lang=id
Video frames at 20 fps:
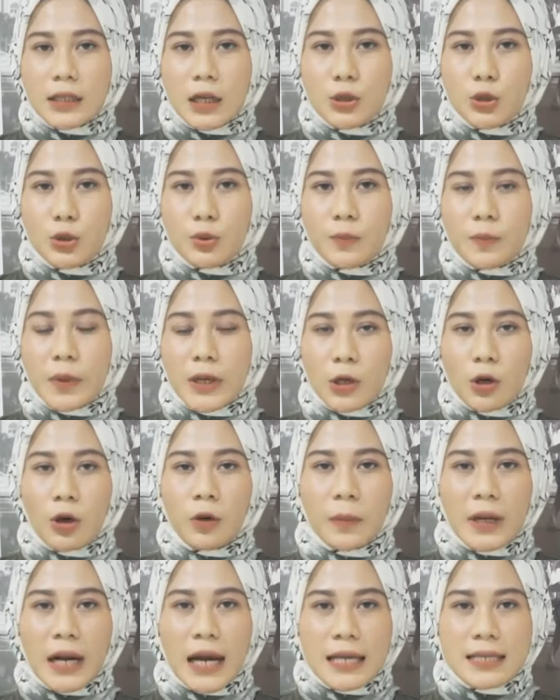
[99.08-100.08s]
Tanjung
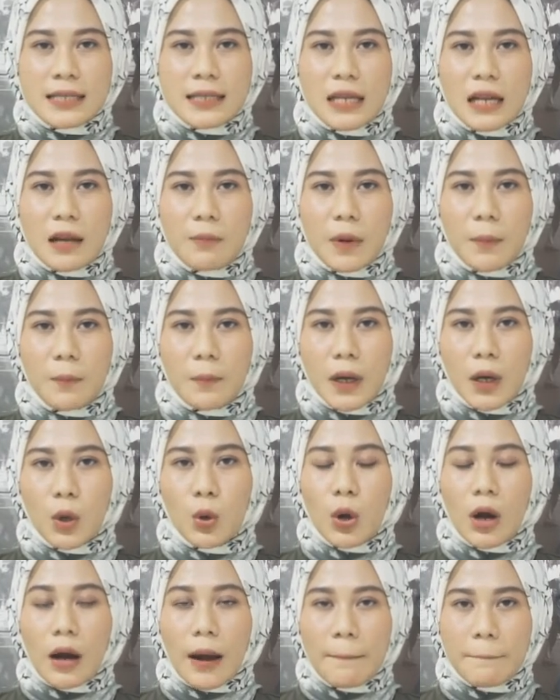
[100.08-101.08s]
Priok berhasil
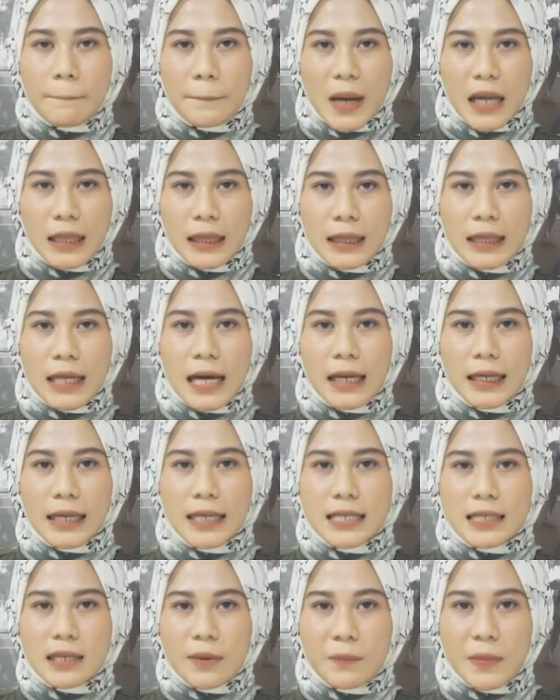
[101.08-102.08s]
membekuk 4
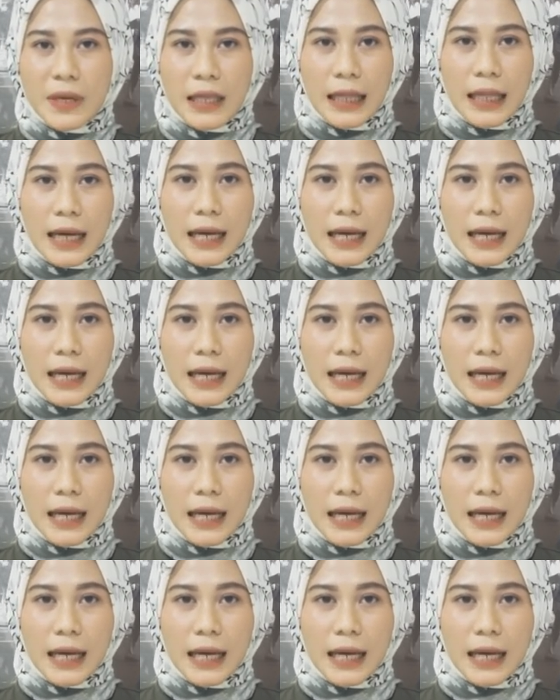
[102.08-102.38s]
dari 9